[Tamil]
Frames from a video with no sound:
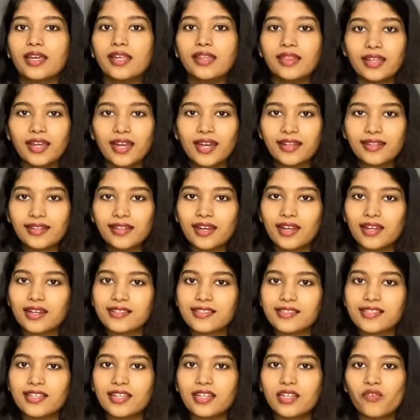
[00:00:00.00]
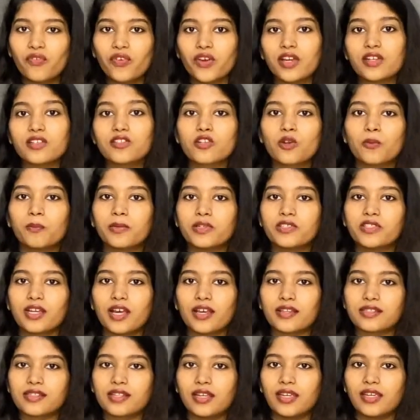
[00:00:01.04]
இந்த இடத்துக்கான சிக்னிஃபிகன்ஸ் ரொம்ப
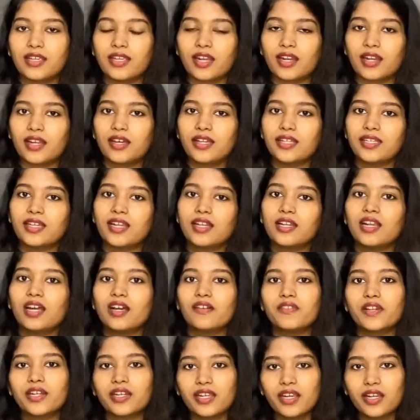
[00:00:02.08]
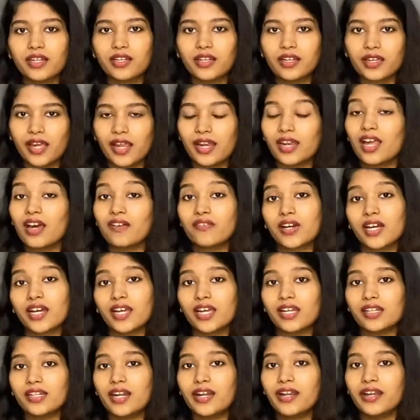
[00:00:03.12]
ஜாஸ்தி ஏன்னா எல்லா வழியான எல்லா
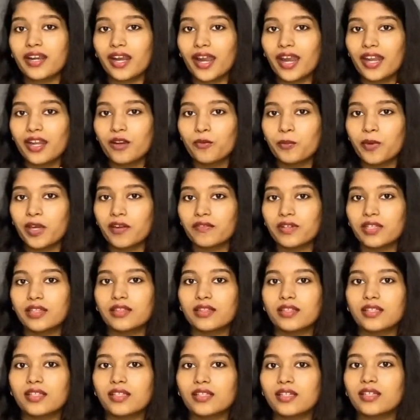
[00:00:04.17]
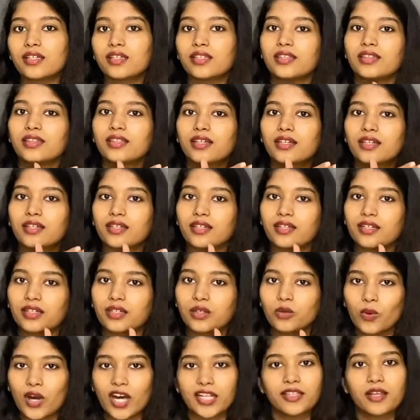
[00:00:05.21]
வகையான ட்ரேடுமே வந்து இந்த
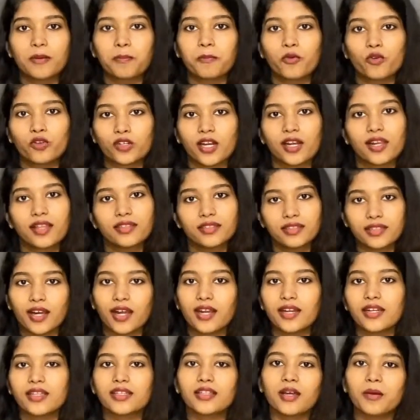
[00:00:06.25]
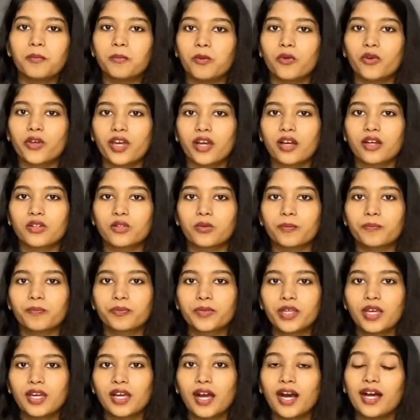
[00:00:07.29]
குவாதர் போர்ட்டெல்லாம் தாண்டி தான் போயாகணும்
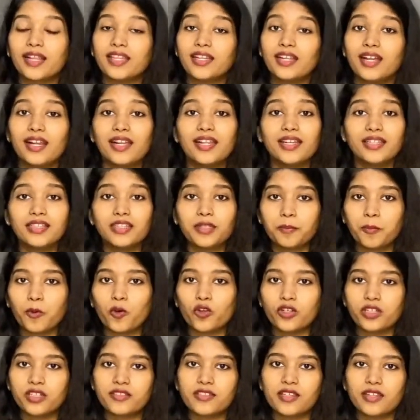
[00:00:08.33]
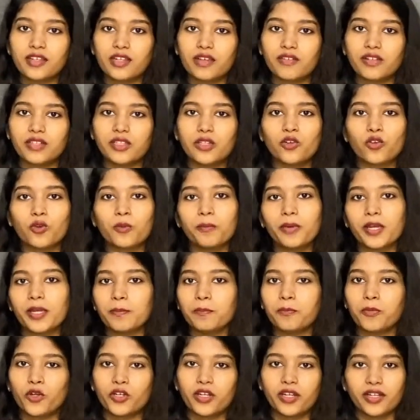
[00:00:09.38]
அதனால இந்த போர்ட் சிட்டியை வந்து ரொம்ப
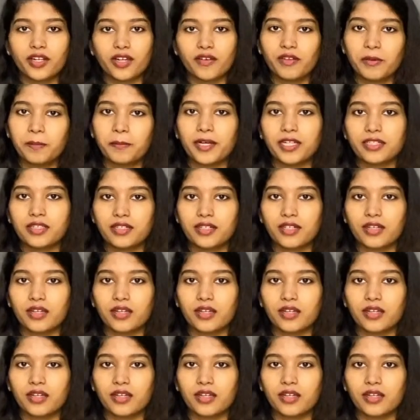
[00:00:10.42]
இம்பார்ட்டண்ட்டாகவே பார்த்துட்டு